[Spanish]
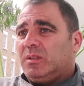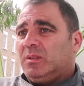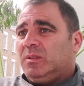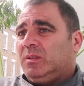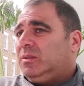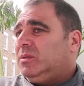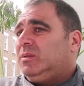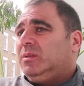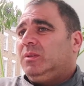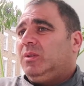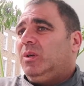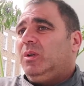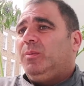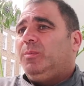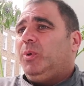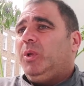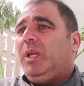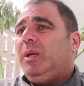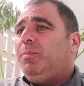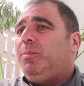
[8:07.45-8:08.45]
No, lo
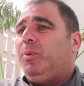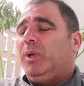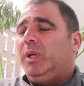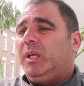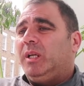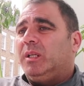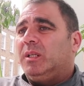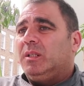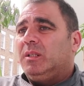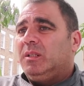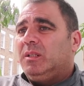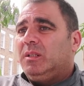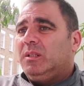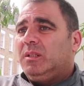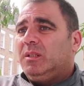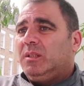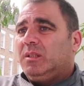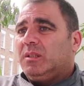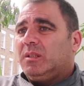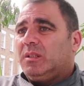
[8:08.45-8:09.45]
podés poner
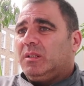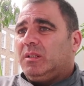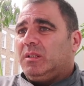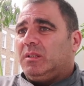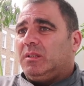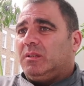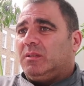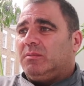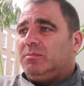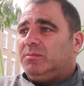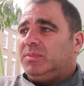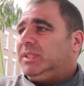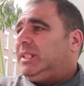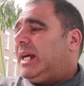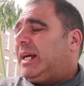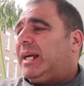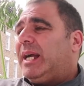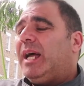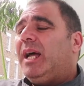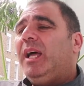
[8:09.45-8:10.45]
si
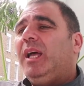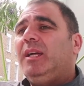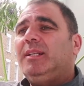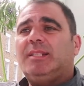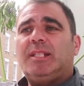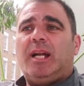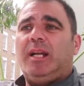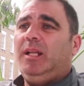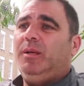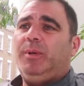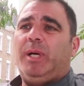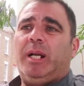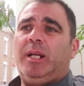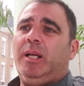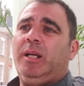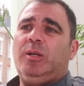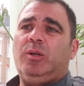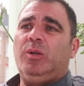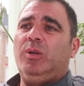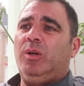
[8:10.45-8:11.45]
acá es bar
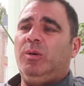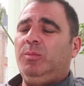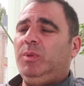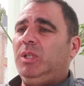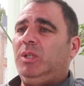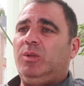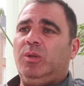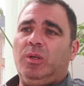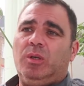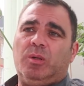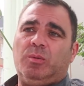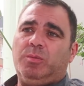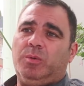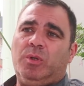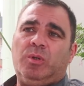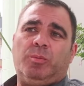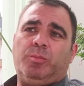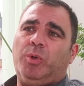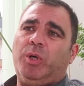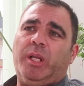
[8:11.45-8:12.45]
económico y lo,
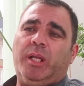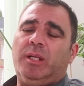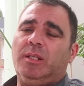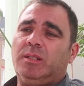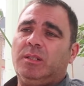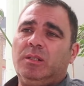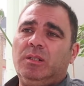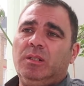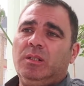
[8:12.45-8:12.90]
lo pones,